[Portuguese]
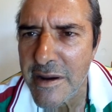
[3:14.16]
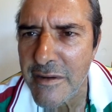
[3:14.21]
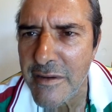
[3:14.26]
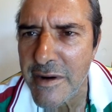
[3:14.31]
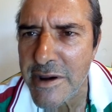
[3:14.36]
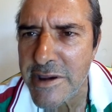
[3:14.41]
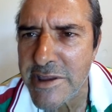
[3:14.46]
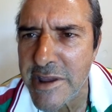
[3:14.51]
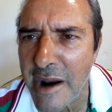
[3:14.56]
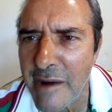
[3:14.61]

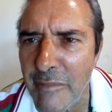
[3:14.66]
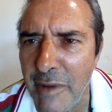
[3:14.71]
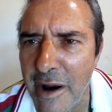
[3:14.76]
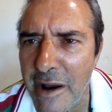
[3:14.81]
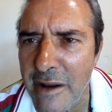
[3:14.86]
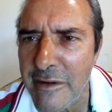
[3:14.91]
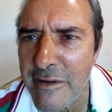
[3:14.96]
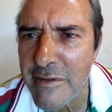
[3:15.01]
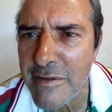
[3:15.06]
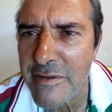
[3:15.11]
com esse
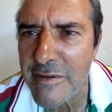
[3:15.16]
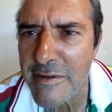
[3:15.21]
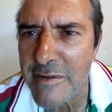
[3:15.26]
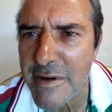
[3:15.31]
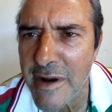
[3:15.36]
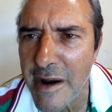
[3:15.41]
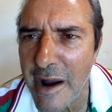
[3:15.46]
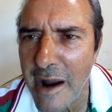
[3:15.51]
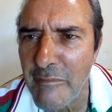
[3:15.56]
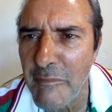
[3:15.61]
trabalho
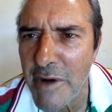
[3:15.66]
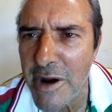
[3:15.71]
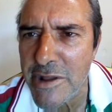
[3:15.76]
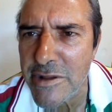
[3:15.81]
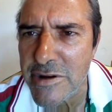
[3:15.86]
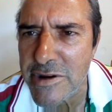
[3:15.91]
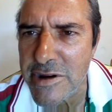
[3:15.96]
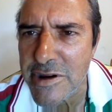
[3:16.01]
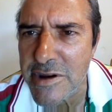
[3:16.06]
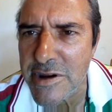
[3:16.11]

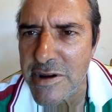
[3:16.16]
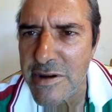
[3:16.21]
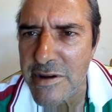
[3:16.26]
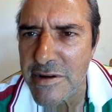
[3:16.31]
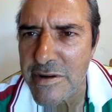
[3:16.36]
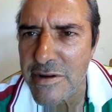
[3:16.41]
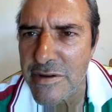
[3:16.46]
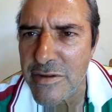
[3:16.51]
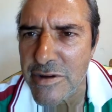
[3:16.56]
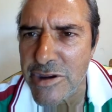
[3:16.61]
mando de
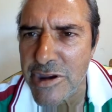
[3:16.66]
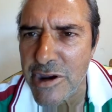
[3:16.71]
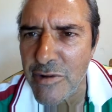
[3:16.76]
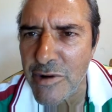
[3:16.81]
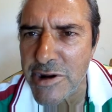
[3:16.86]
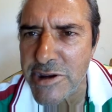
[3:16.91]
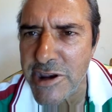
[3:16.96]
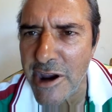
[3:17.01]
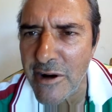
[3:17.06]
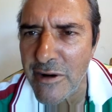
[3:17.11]

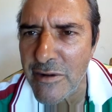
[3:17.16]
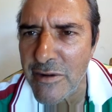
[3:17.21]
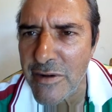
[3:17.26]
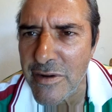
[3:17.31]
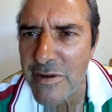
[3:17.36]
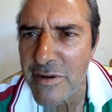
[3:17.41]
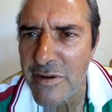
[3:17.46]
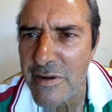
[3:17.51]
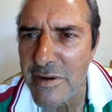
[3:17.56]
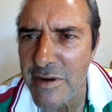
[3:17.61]
Senhor Saulo
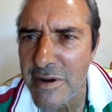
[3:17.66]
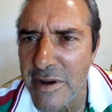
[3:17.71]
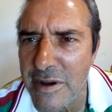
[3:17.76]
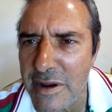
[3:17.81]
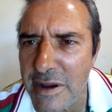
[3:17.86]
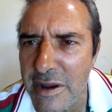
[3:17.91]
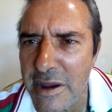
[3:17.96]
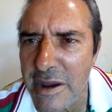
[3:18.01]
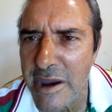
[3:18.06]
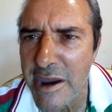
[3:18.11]

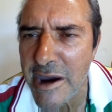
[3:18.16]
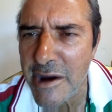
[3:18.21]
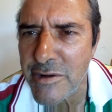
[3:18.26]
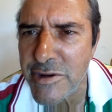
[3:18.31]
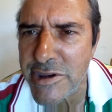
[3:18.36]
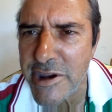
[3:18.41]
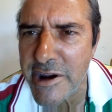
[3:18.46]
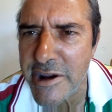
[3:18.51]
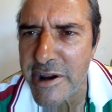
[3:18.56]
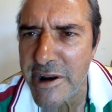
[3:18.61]
era um
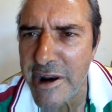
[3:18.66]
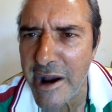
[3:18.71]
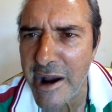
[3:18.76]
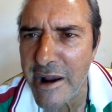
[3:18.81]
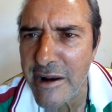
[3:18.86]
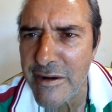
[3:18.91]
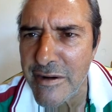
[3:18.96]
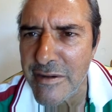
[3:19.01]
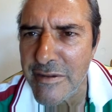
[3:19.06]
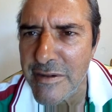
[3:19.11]

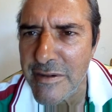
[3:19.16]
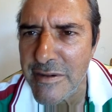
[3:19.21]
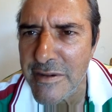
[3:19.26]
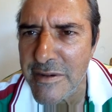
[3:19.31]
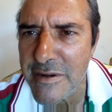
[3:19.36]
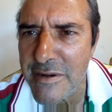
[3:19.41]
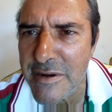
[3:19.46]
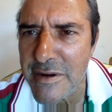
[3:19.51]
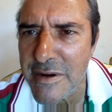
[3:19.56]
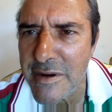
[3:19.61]
sanguinário
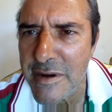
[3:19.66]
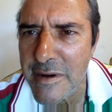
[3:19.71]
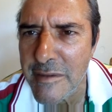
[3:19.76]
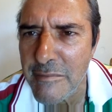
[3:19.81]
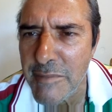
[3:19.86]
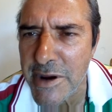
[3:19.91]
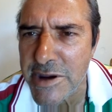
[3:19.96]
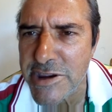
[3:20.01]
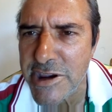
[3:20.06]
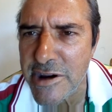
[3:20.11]

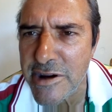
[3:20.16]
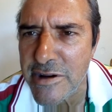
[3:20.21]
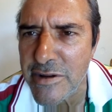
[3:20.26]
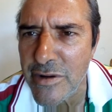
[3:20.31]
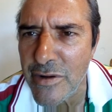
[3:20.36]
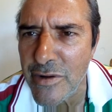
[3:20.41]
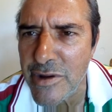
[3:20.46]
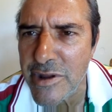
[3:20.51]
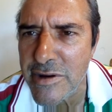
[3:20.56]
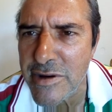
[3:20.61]

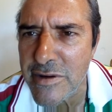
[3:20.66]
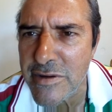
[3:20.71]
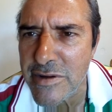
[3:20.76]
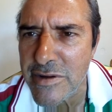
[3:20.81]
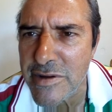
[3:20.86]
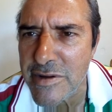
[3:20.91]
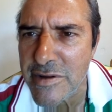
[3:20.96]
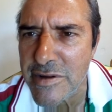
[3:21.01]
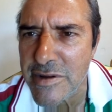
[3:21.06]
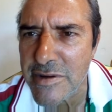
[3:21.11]
perseguidor
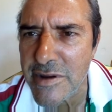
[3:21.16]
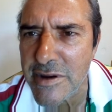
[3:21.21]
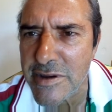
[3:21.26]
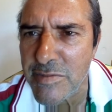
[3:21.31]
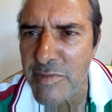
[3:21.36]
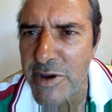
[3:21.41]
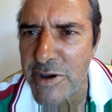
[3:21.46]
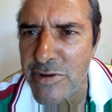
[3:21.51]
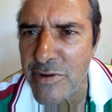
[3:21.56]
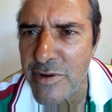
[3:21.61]
das,
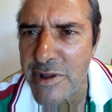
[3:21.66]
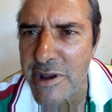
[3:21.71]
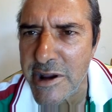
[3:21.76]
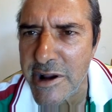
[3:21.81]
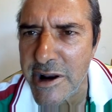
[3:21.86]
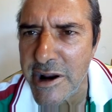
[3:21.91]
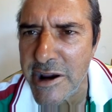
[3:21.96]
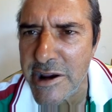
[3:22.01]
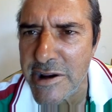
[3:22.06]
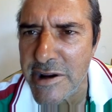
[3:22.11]
das pessoas da
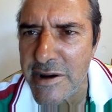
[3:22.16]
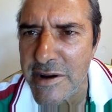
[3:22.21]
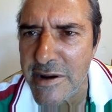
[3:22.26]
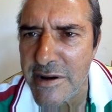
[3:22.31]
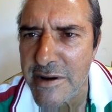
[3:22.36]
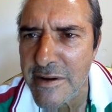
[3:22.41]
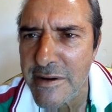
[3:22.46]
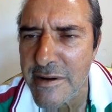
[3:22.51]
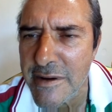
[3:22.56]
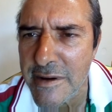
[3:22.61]
igreja
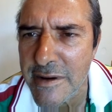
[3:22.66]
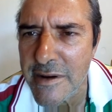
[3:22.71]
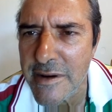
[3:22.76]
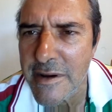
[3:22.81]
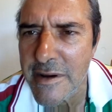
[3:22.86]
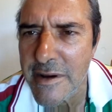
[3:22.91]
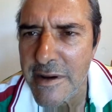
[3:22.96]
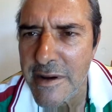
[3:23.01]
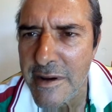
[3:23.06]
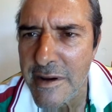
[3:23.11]

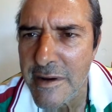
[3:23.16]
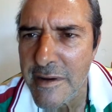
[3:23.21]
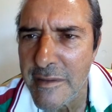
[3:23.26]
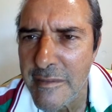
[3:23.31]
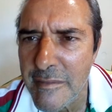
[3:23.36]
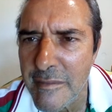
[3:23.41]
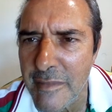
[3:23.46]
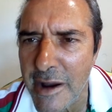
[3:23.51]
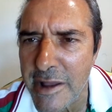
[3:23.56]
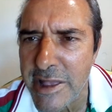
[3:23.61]

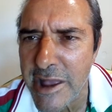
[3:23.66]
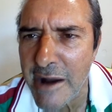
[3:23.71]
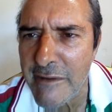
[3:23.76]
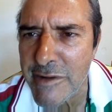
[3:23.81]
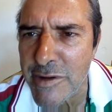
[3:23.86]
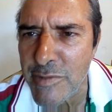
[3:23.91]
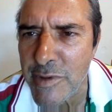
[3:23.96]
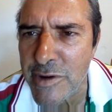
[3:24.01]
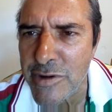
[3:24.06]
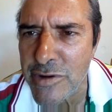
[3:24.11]
matava
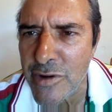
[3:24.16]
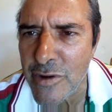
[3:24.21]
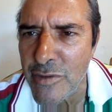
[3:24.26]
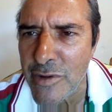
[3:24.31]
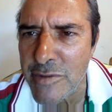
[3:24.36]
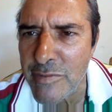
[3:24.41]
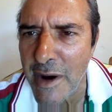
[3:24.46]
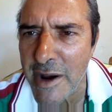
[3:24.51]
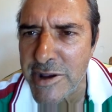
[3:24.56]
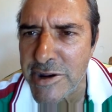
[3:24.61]
as
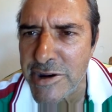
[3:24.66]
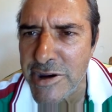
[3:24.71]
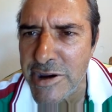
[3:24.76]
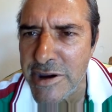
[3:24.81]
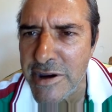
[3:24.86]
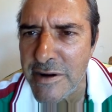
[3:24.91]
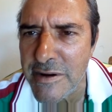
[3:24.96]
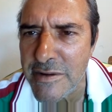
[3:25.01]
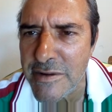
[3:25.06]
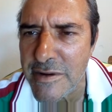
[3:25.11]
pessoas
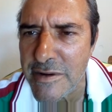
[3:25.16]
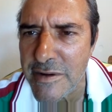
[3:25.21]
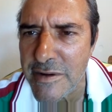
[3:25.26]
batia